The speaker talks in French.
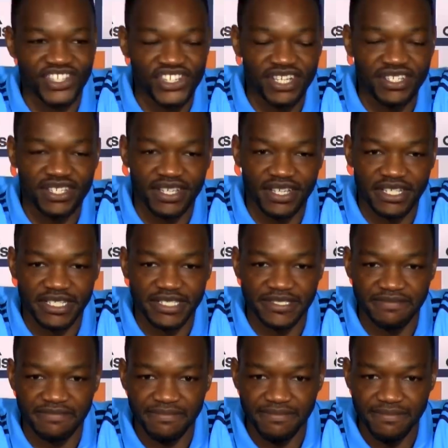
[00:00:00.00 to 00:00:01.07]
déjà, c'est
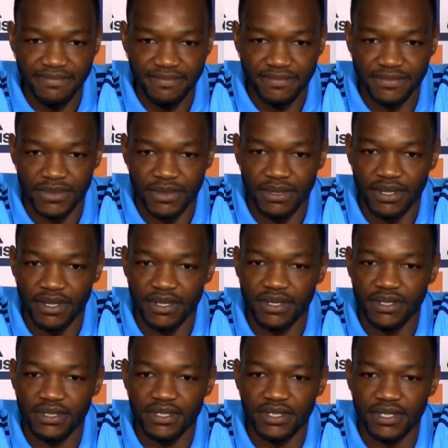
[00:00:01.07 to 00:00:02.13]
un,
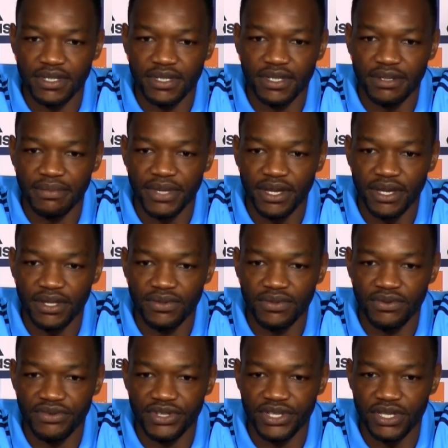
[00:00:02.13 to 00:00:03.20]
c'est un mercato,
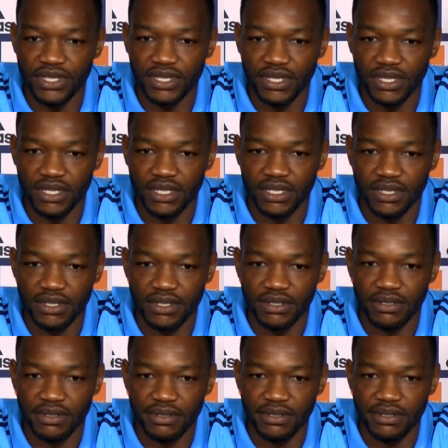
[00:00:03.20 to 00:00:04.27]
on va dire, qui est,
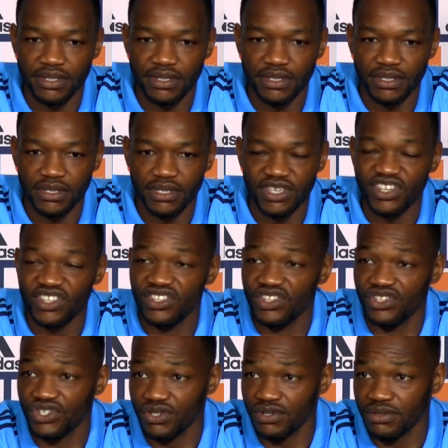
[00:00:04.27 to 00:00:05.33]
qui est
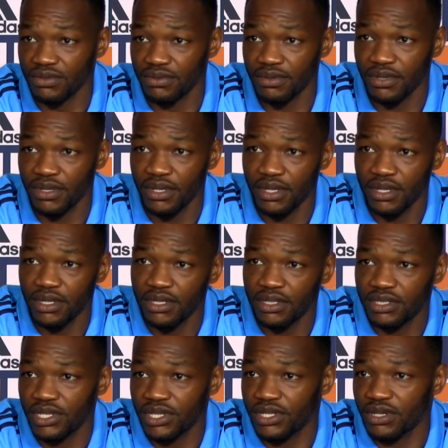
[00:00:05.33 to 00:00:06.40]
intelligent.
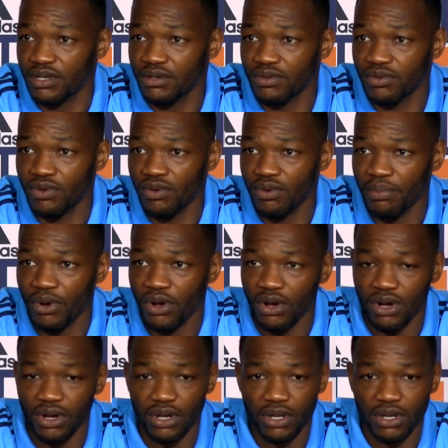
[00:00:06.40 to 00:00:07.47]
C'est-à-dire qu'on
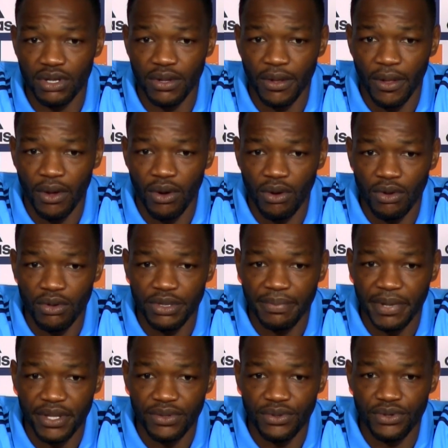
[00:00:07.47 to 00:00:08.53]
prend, ils
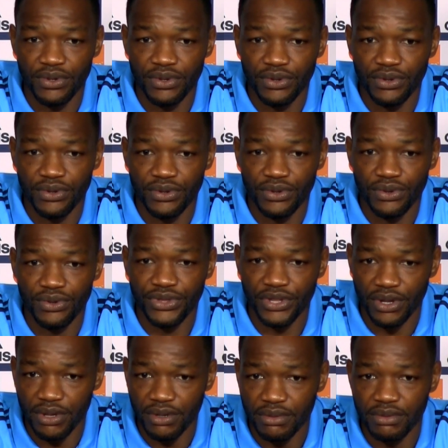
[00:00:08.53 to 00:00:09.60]
prennent le
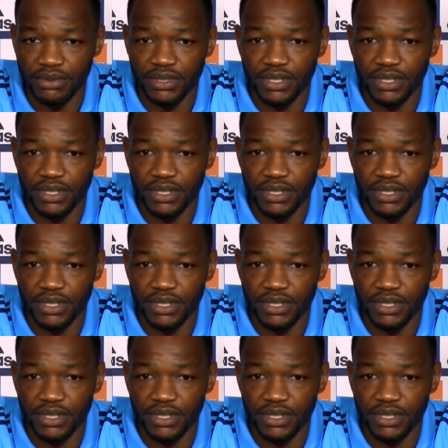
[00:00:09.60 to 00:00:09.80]
temps,